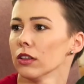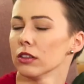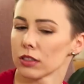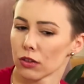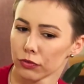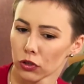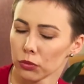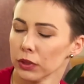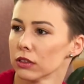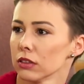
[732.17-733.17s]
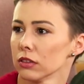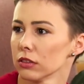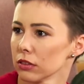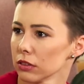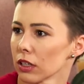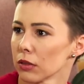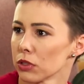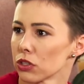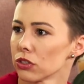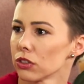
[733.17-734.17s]
I zarówno kobiety, jak i
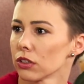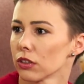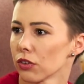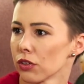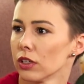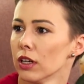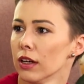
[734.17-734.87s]
mężczyźni. Tak.